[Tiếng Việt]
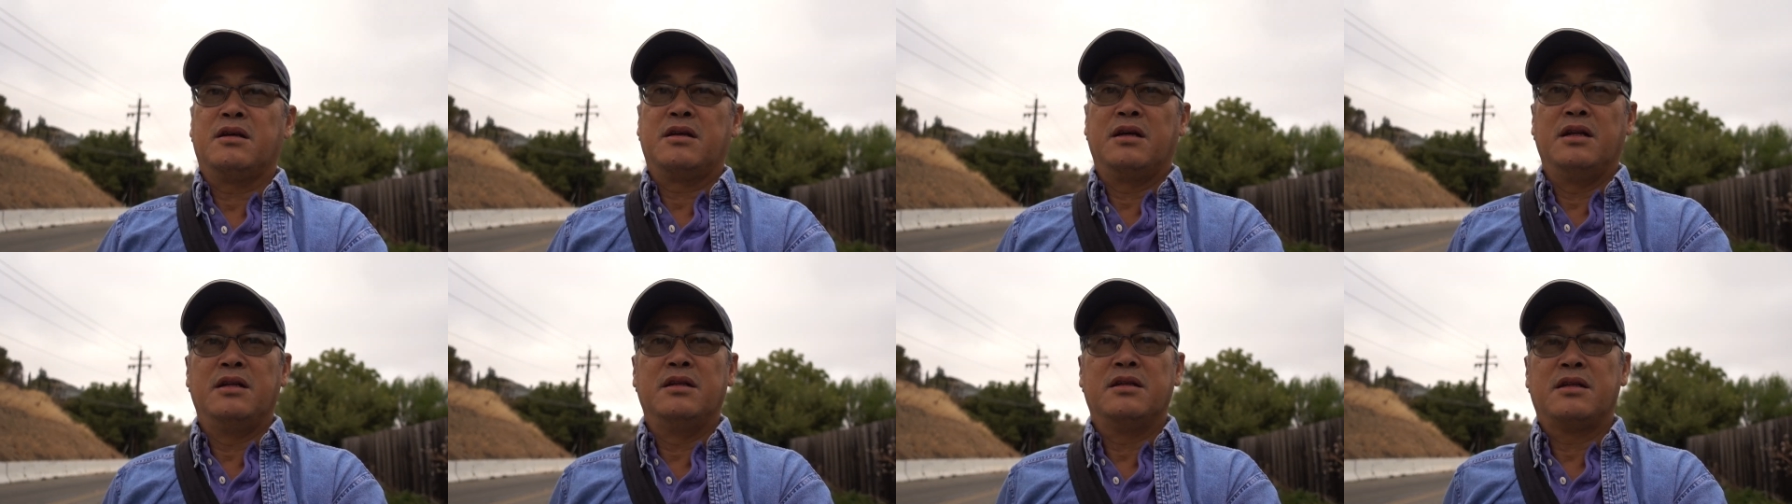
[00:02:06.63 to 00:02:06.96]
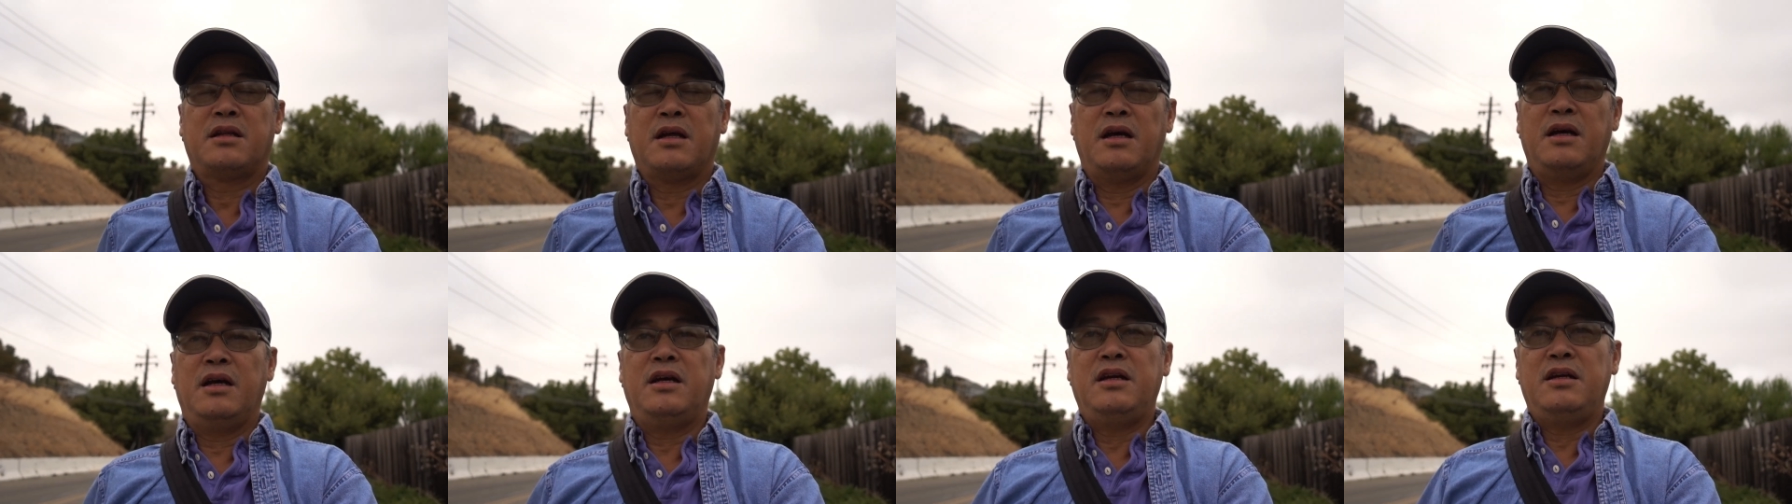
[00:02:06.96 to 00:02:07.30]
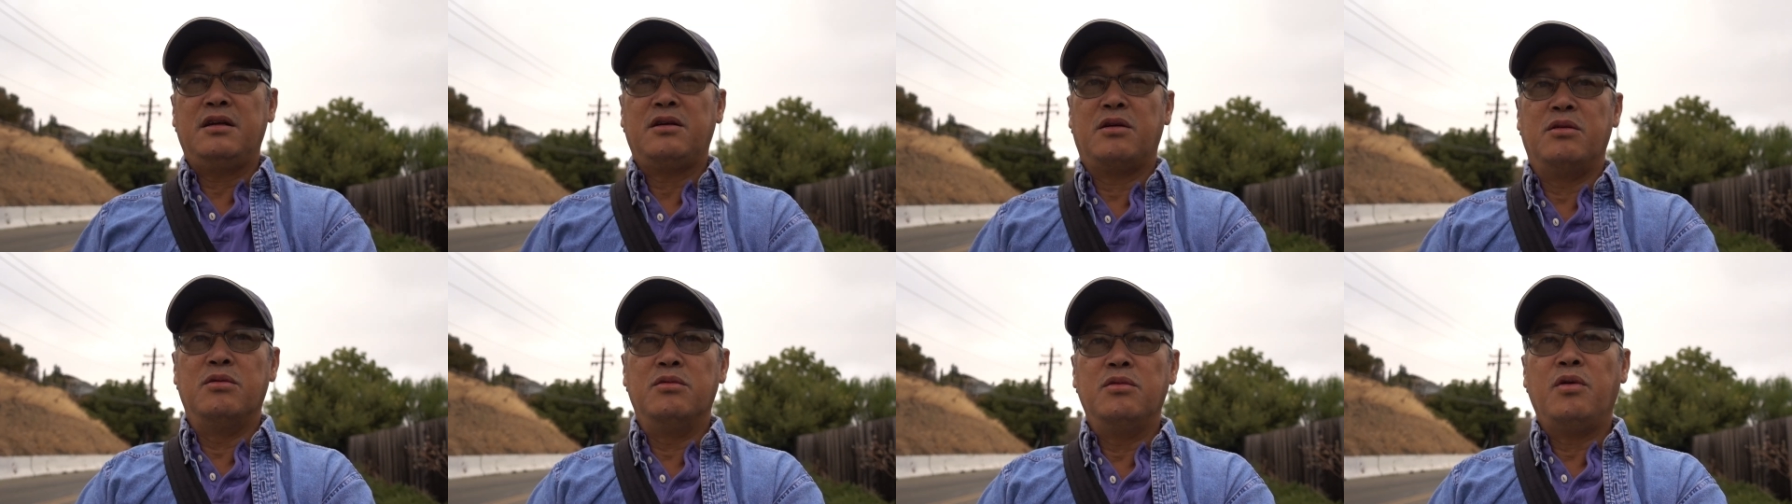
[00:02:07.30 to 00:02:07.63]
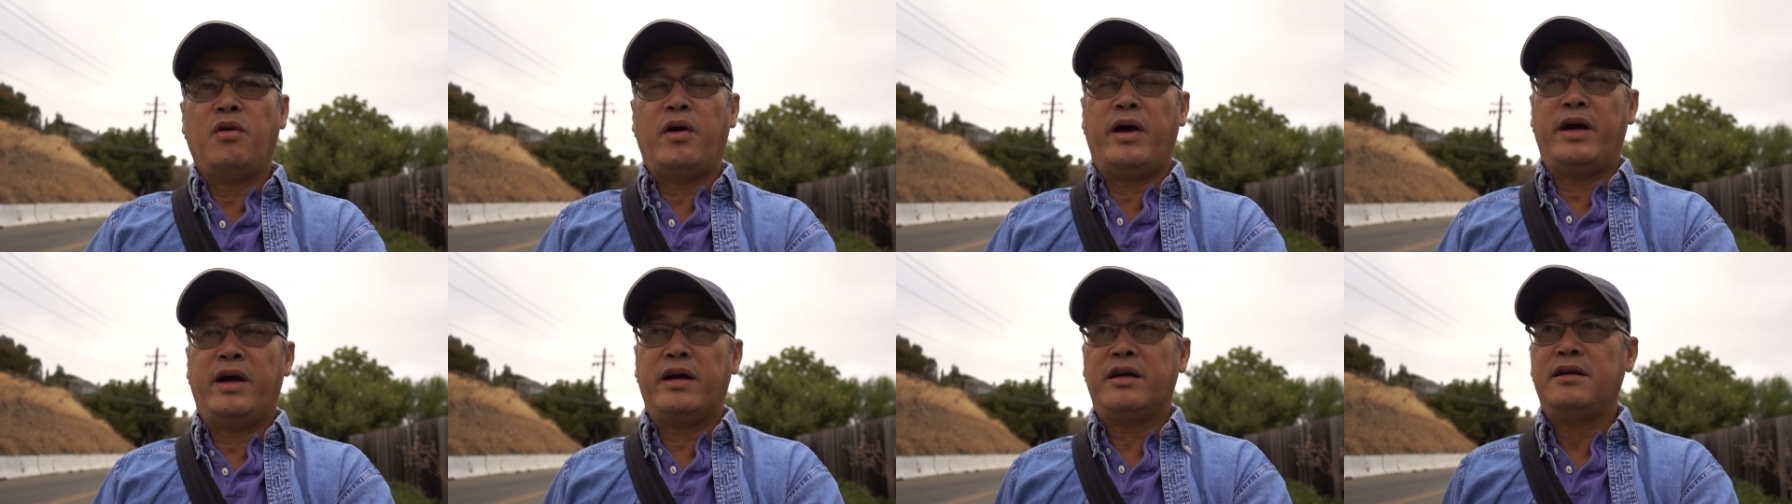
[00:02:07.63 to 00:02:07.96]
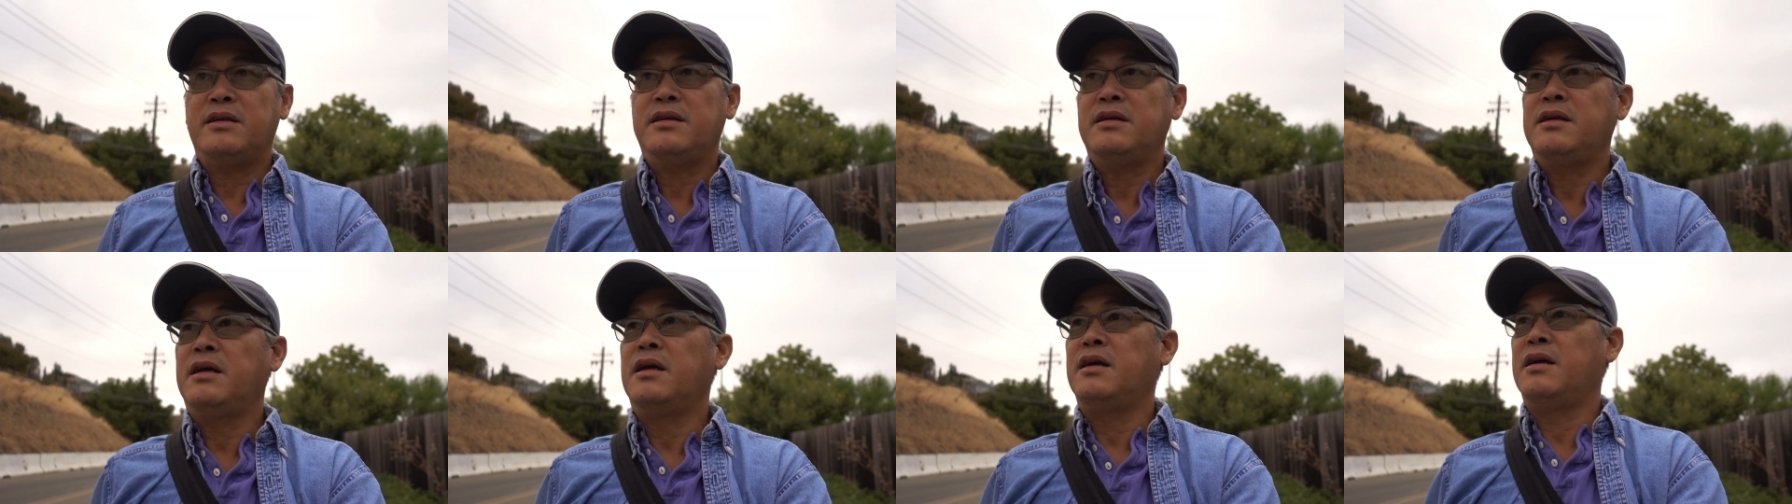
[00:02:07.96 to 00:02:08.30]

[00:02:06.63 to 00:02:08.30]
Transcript: kinh tế khủng hoảng